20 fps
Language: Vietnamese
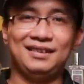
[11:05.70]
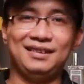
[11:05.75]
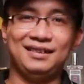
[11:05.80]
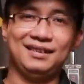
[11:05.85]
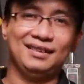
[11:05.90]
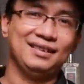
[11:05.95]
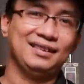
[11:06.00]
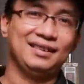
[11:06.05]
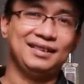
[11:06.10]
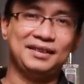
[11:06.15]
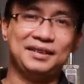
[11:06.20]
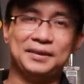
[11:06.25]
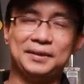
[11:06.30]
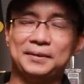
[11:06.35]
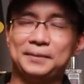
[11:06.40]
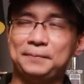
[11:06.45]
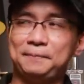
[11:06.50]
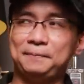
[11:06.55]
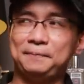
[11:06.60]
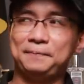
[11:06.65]

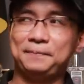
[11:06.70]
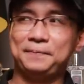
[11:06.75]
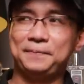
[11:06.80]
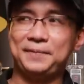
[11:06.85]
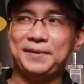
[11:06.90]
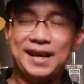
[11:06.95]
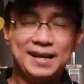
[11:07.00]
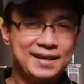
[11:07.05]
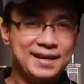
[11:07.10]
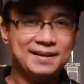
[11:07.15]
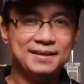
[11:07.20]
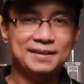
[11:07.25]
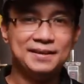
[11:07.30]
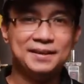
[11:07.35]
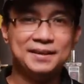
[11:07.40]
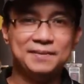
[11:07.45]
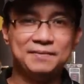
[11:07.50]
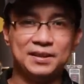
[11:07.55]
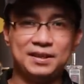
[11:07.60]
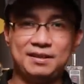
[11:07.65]
uh, rẻ tiền
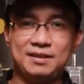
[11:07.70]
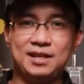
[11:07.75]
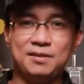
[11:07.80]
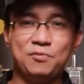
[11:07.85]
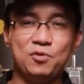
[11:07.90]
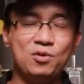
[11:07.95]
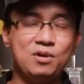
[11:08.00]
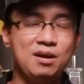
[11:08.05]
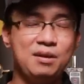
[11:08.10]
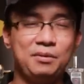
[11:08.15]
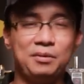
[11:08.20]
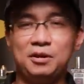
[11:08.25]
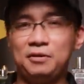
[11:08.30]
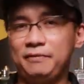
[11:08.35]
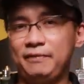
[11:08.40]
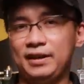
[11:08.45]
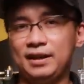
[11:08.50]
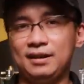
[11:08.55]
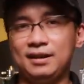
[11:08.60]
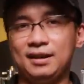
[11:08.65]
hơn và chất liệu mùi hương không
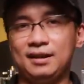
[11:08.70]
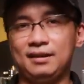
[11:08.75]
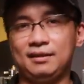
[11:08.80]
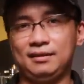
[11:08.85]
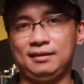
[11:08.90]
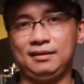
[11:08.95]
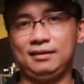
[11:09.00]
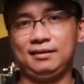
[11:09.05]
phải là